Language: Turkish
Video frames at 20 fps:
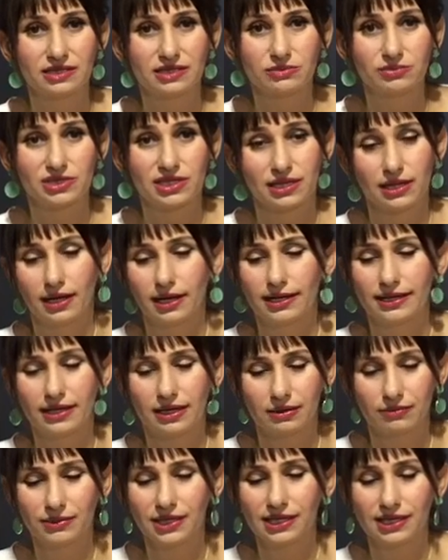aramıza ya
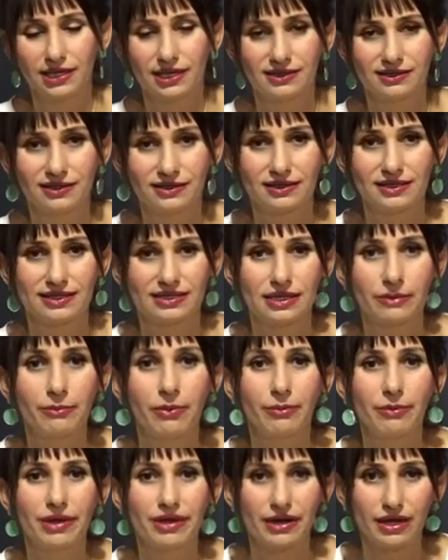hakemler kendi aralarında
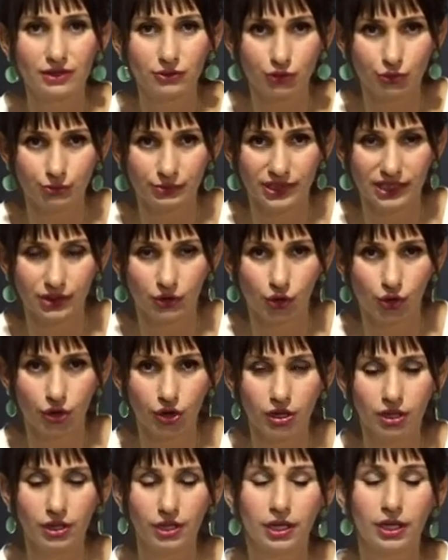memorandum
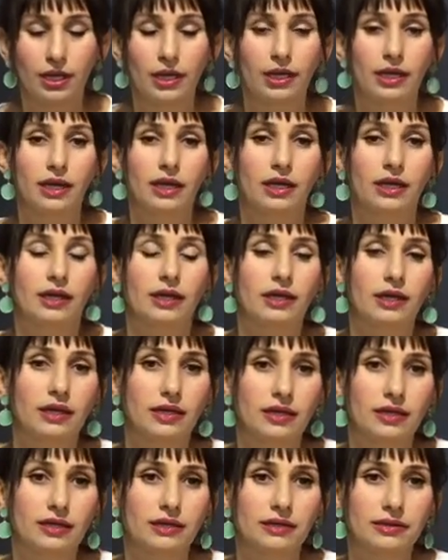deniyor.
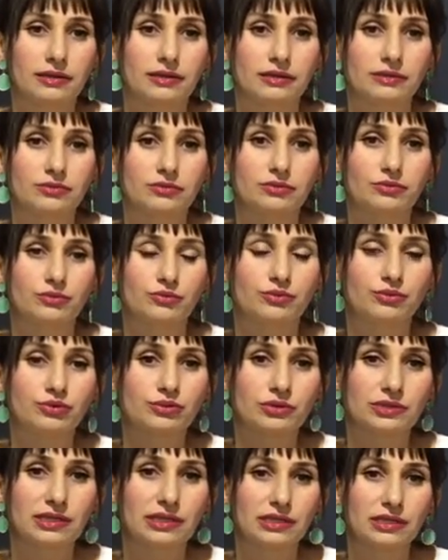E,
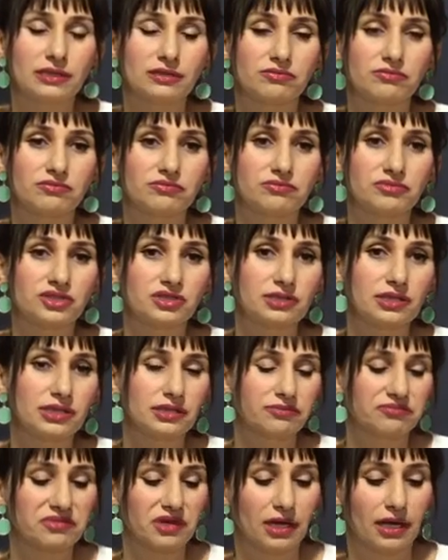burada
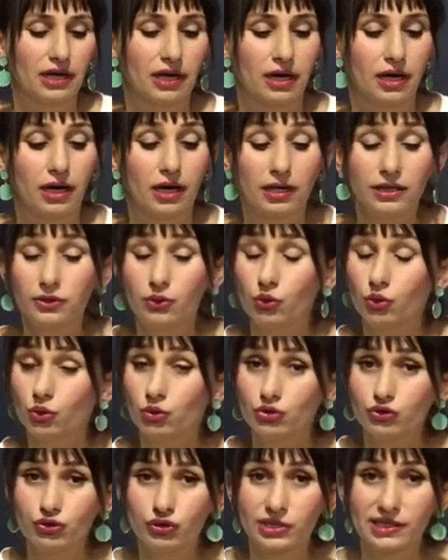işte hangi
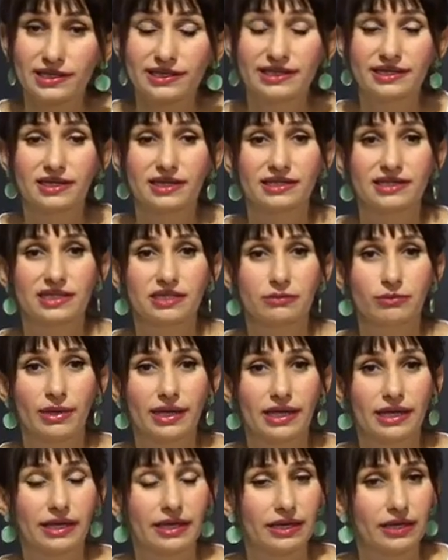oyunculara dikkat
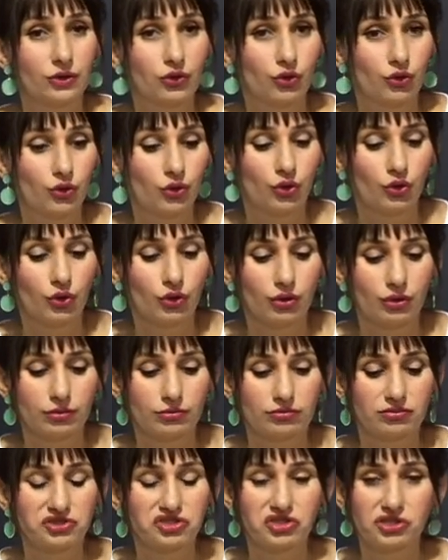etmek gerekiyor?
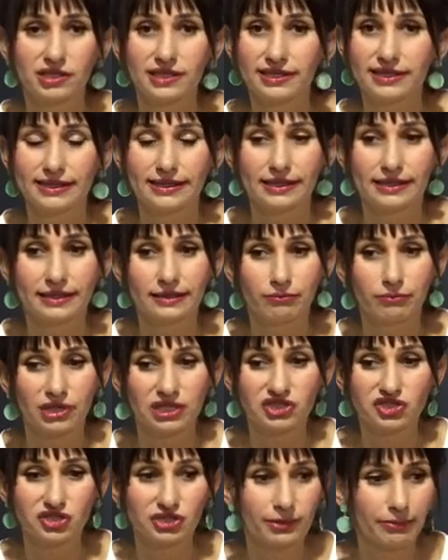İşte
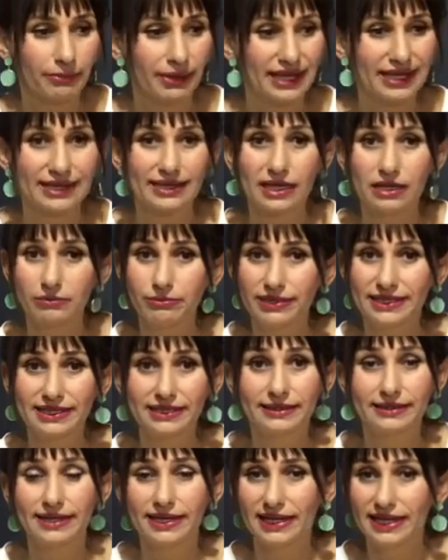maçta
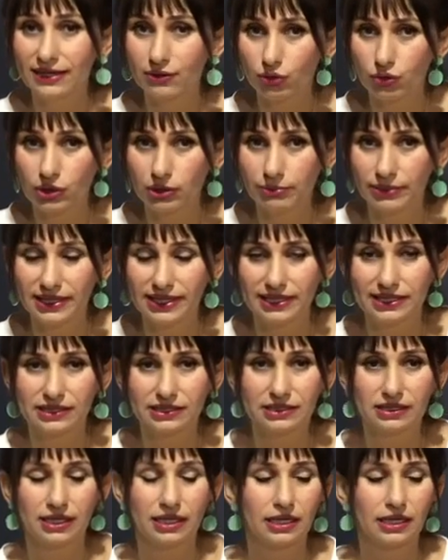beklenmedik neler
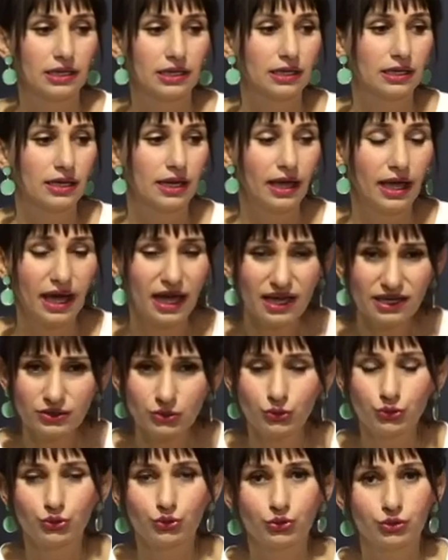olabilir?
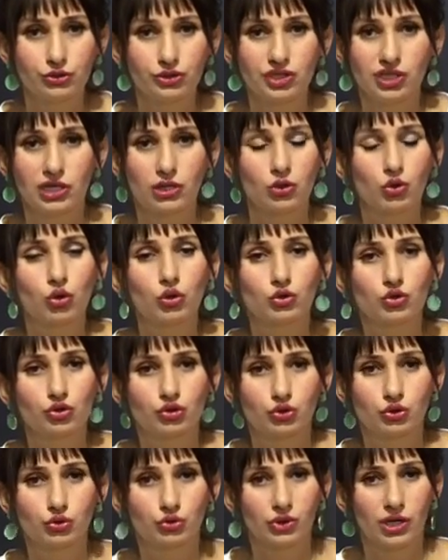her türlü şey
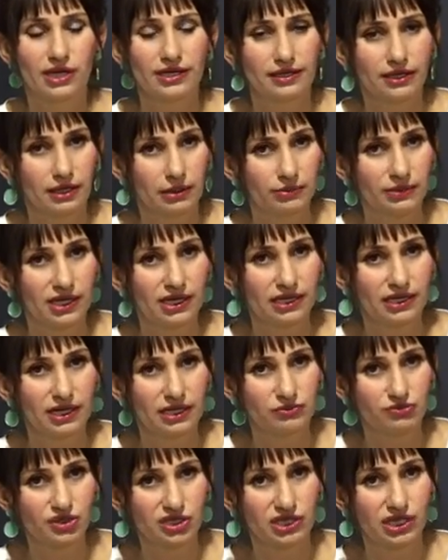konuşulur. Hakemler,
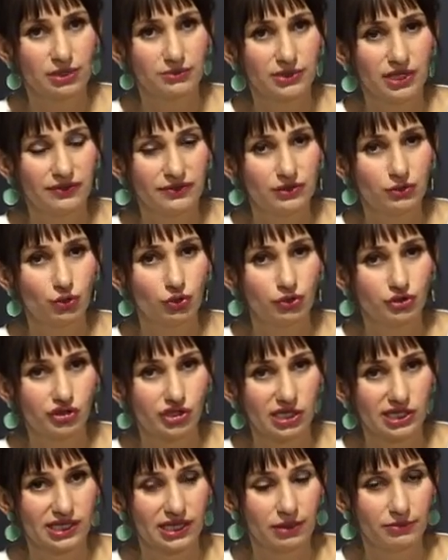yardımcı hakemler ve
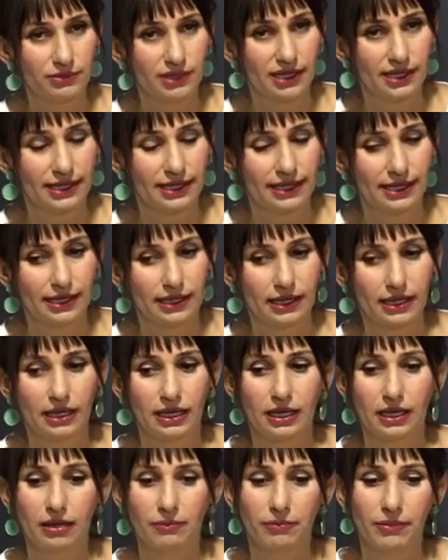dördüncü hakemlerle
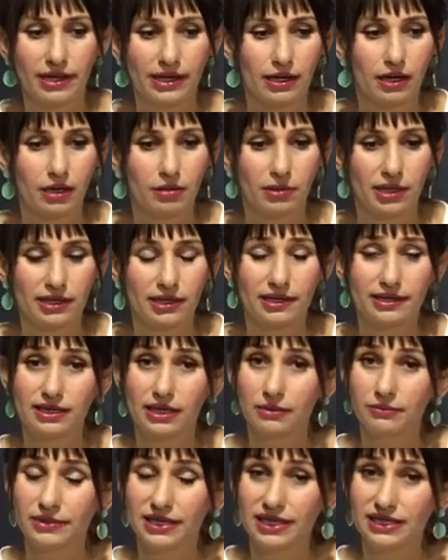beraber
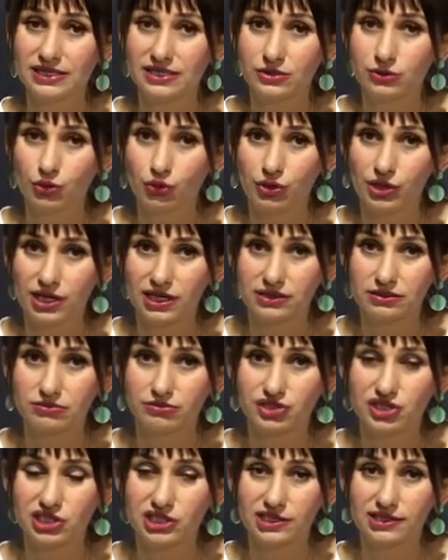hakem ne istiyor
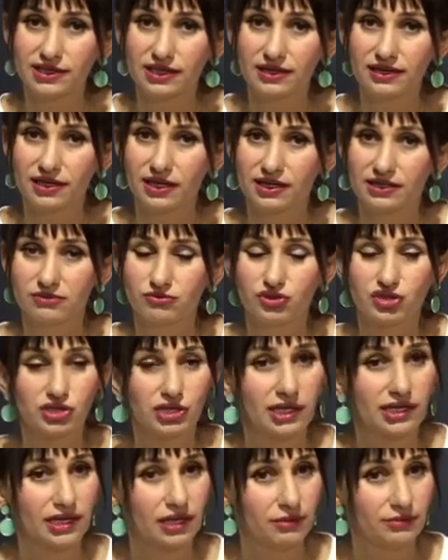yardımcılarından, yardımcı
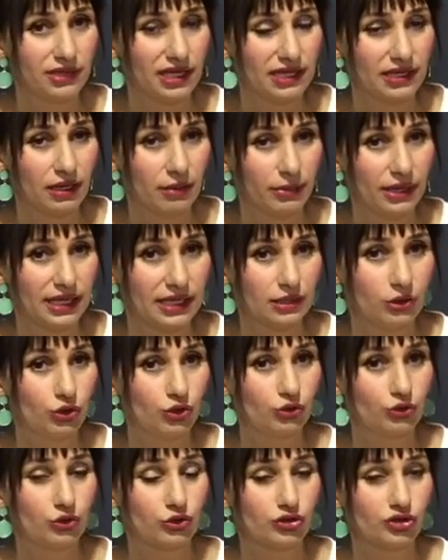hakemden ne
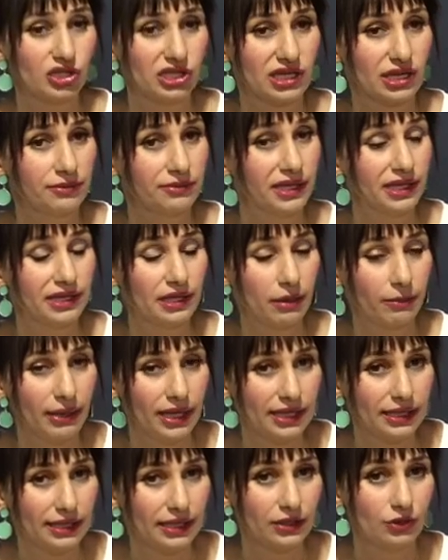bekliyor, dördüncü hakemden ne
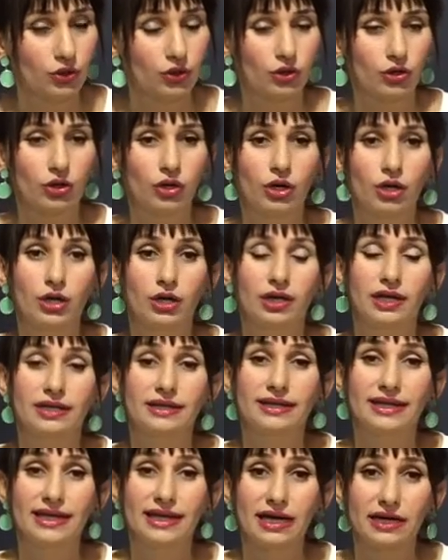bekleniyor,
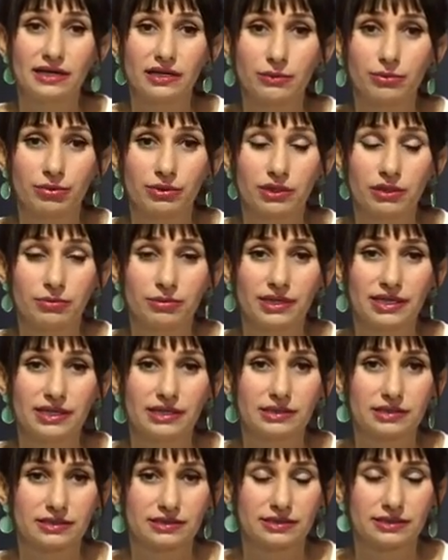neler
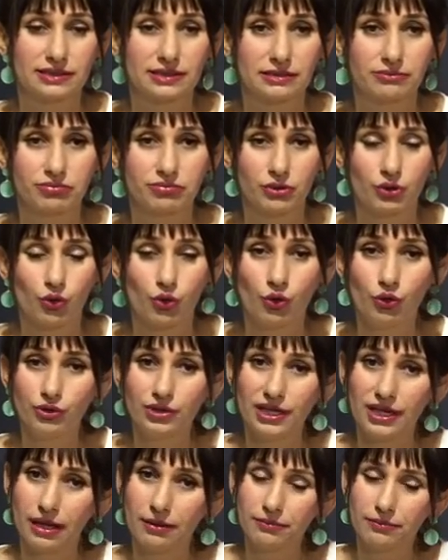yapılabilir,
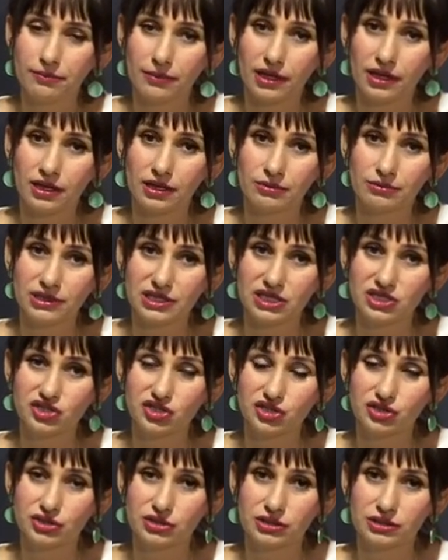önlem almak
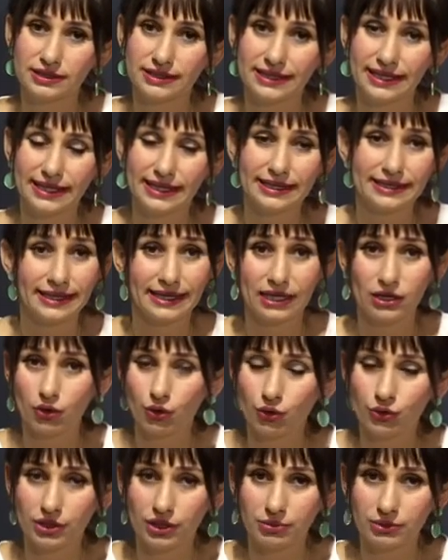için ne, neye
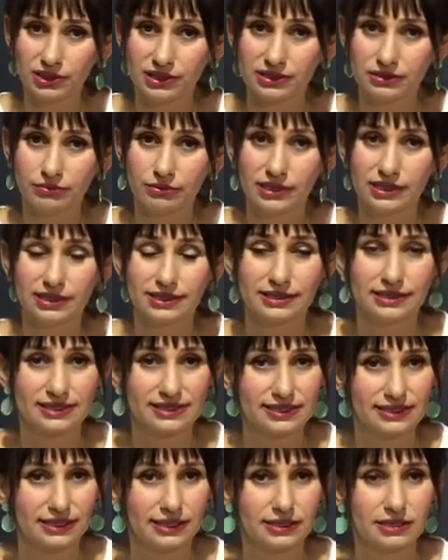önlem alınmalı,
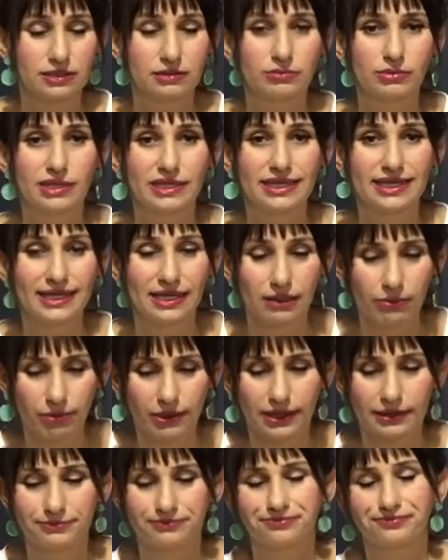nasıl alınmalı
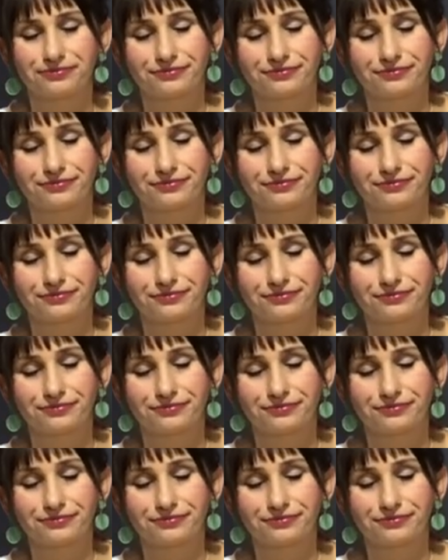gibi.